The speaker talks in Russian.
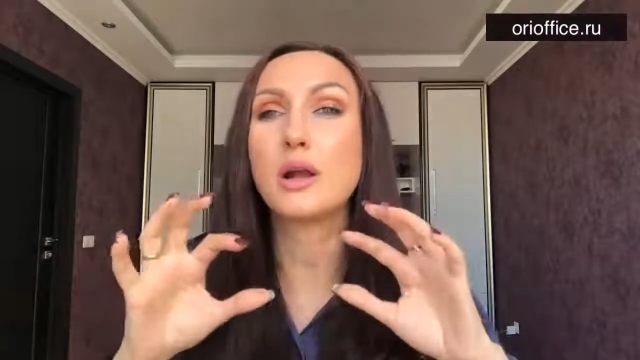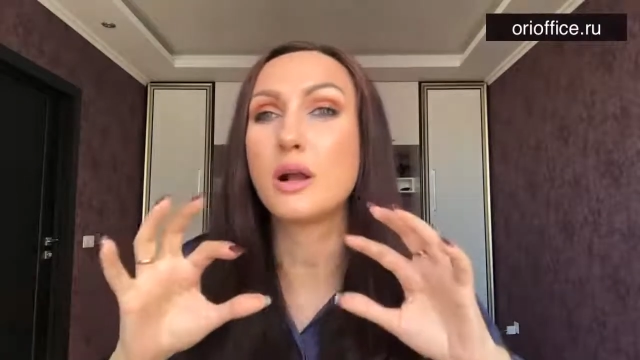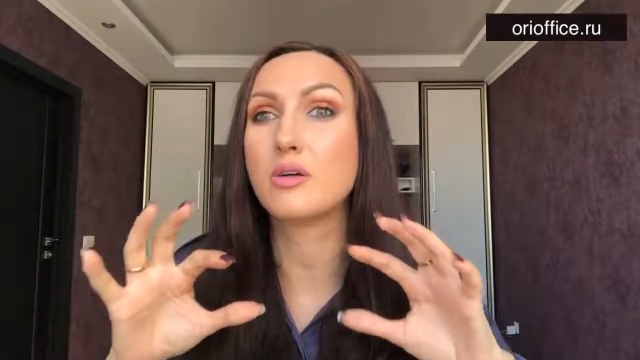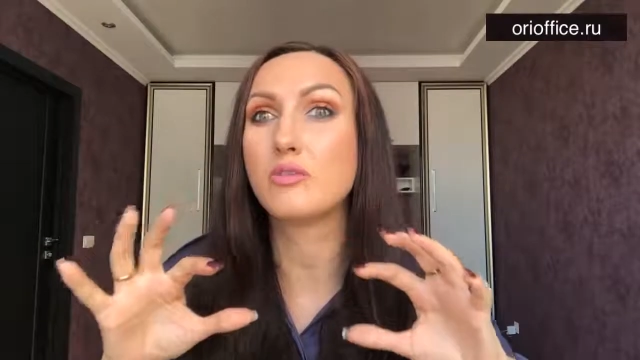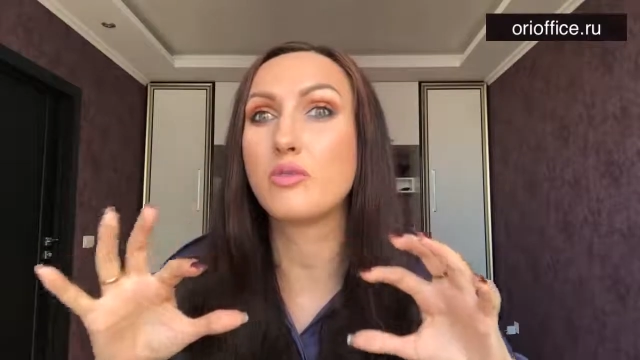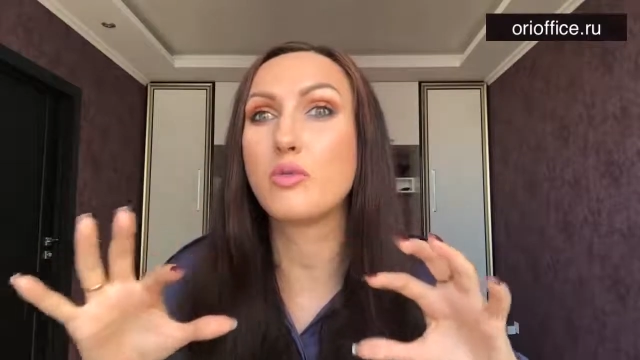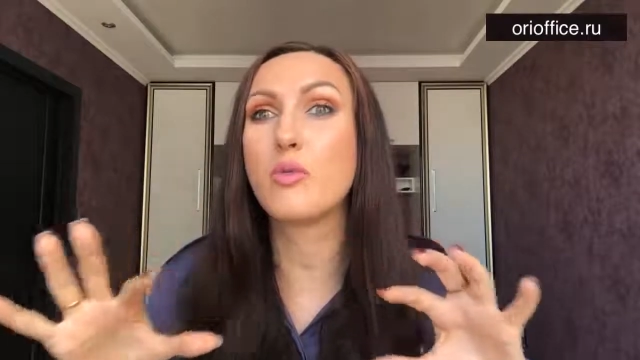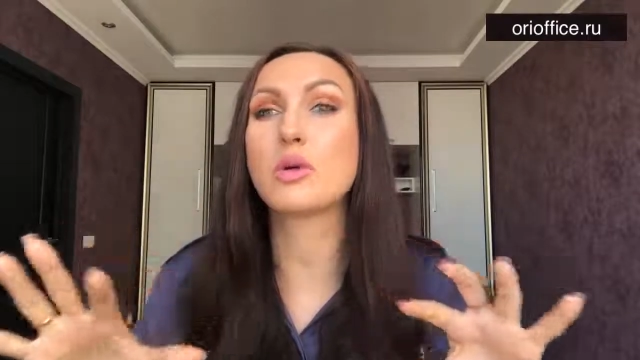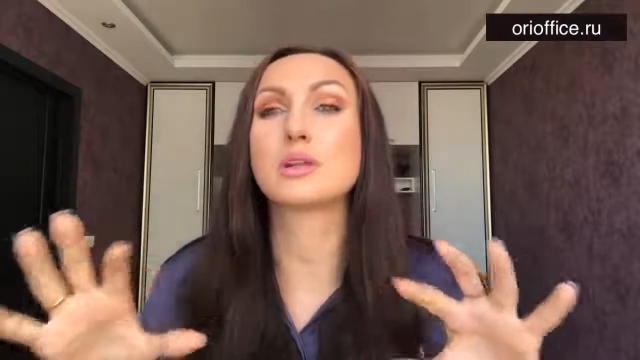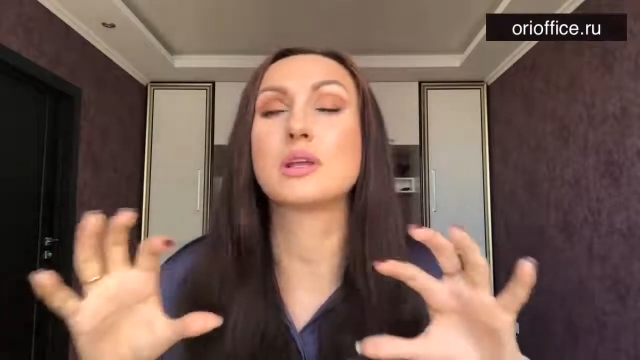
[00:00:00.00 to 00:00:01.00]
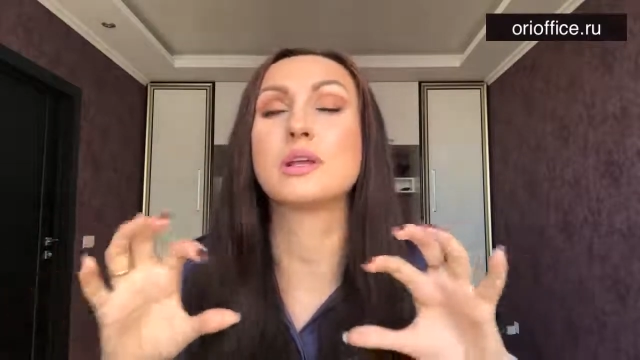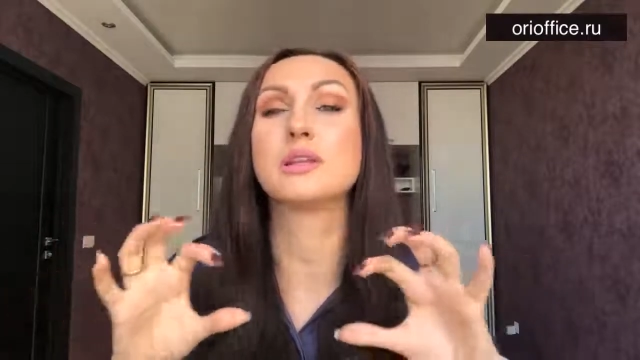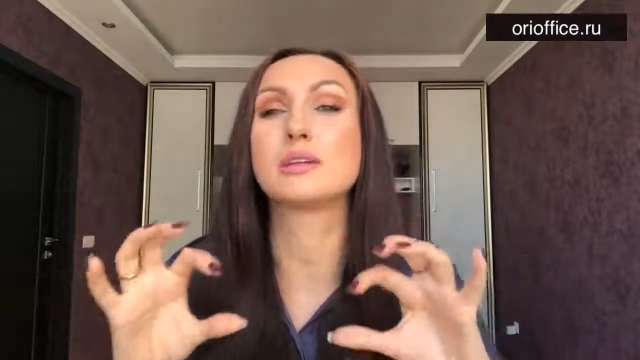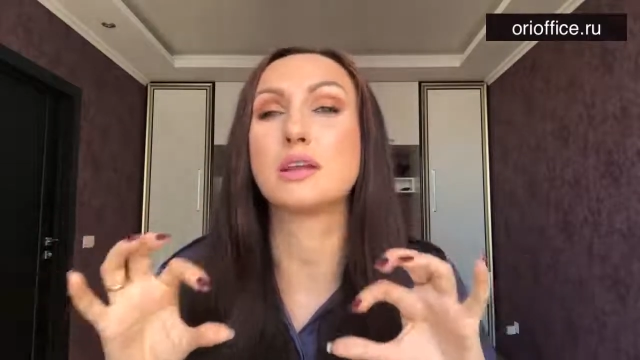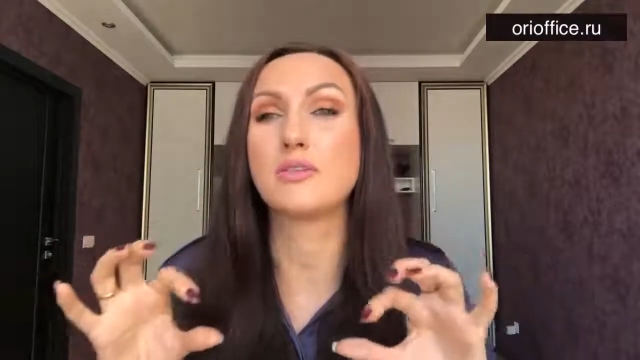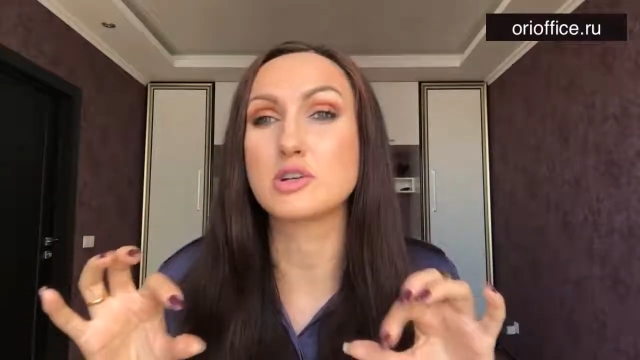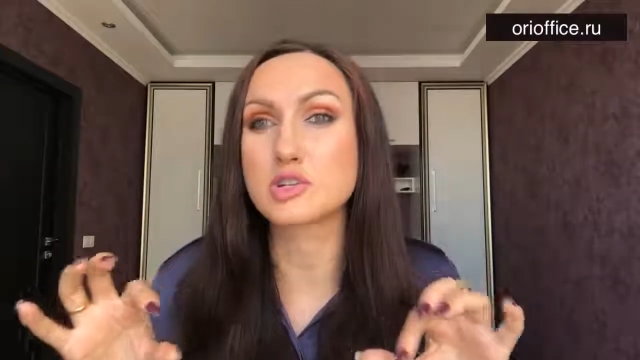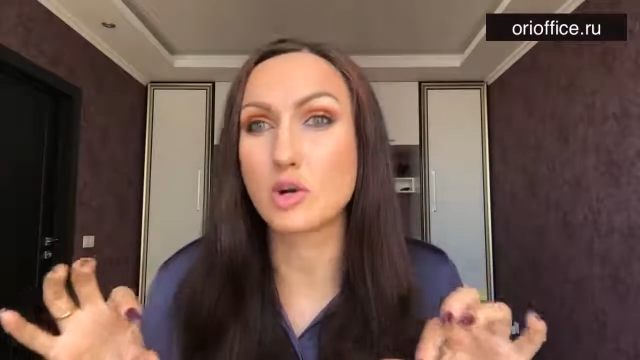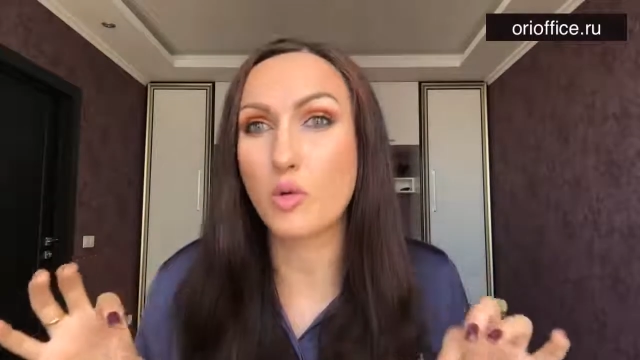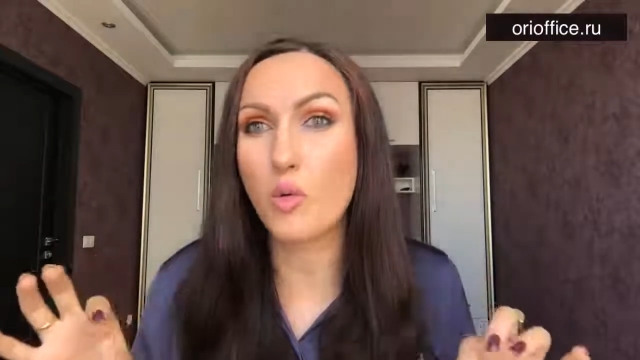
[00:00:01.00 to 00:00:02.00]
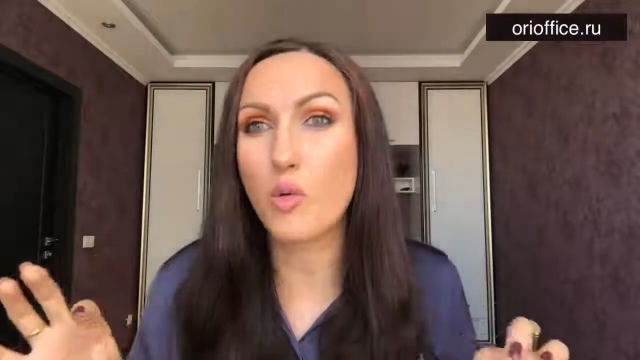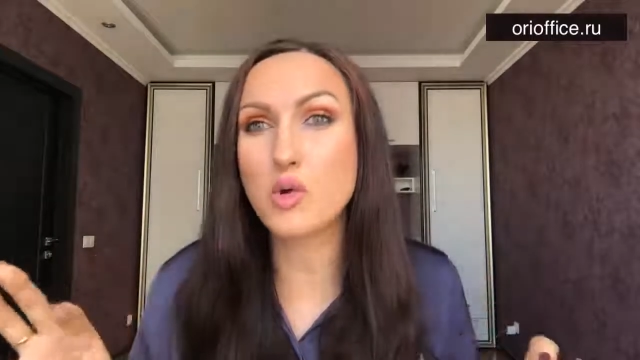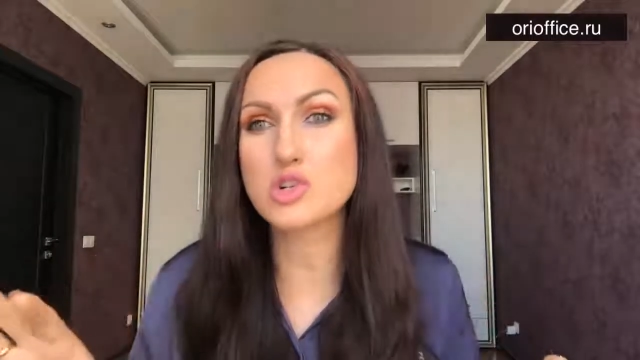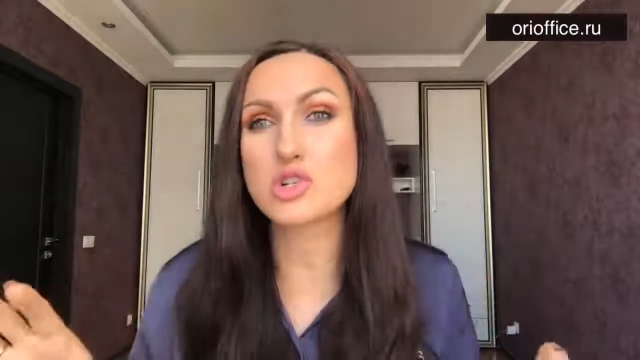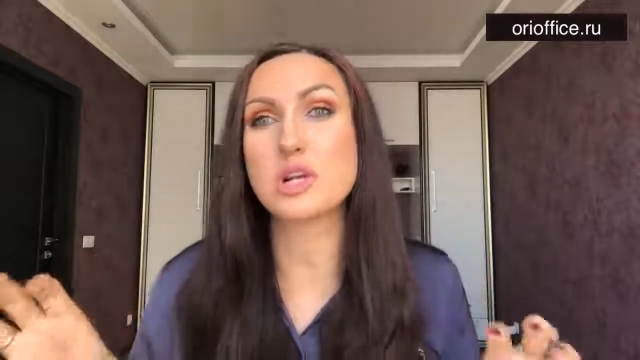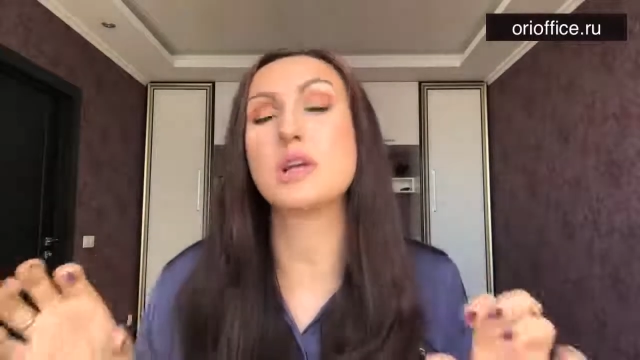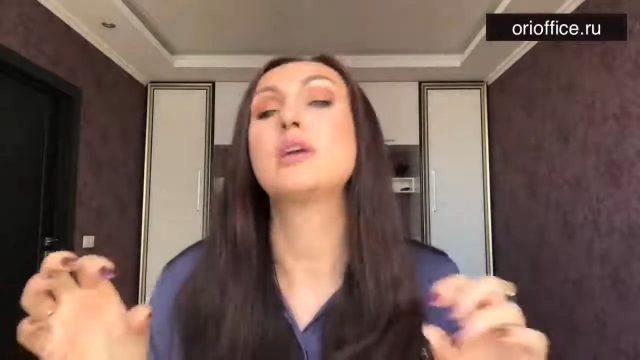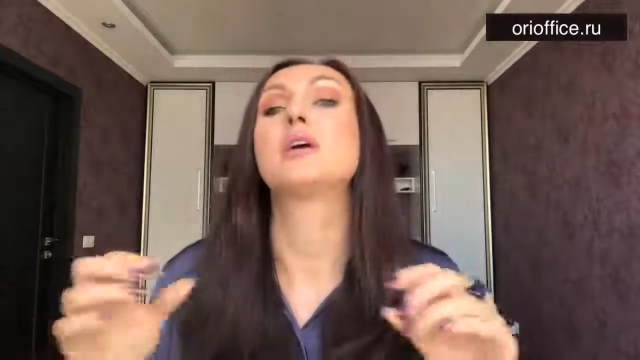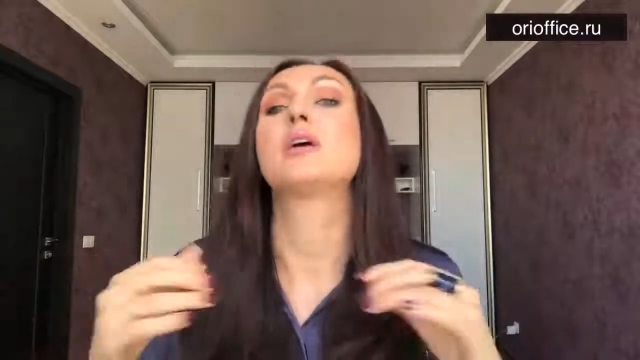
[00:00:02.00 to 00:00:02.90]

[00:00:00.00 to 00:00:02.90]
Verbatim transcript: комфортно, и тогда ваша кожа